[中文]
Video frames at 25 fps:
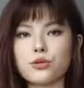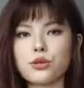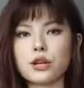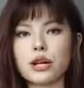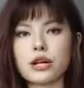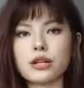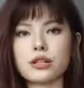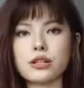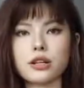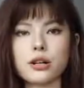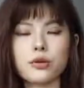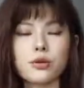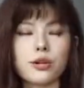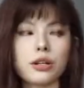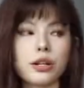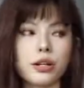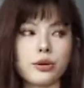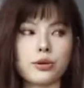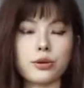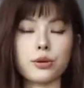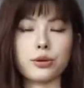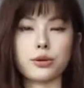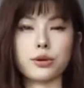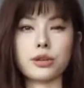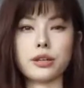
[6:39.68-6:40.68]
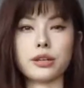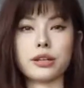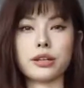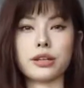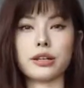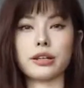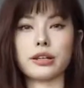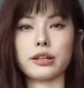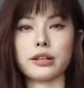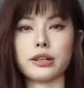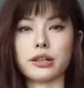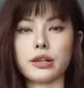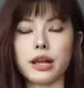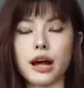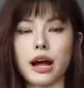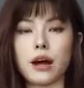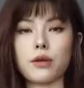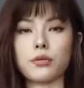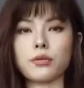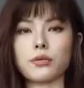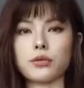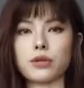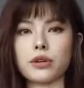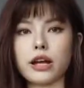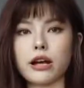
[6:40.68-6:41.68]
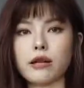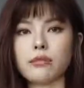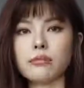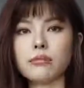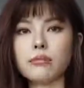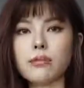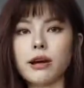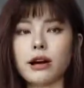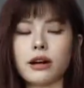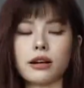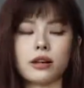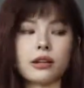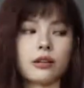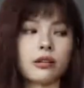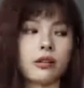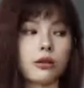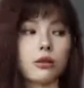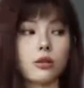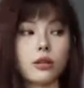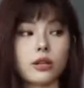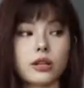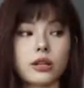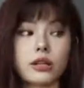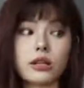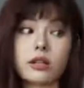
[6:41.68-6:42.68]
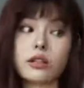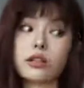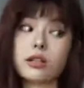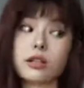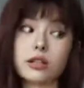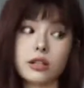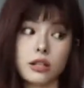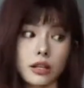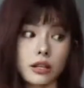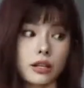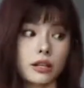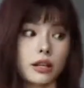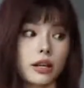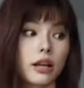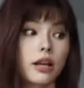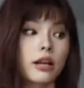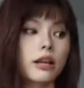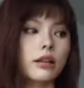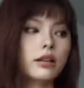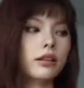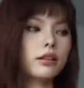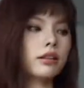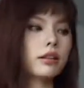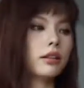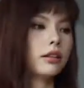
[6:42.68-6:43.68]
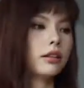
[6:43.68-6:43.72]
就是它稍微给我有一点点大，我觉得 M 码可能会更合适一点。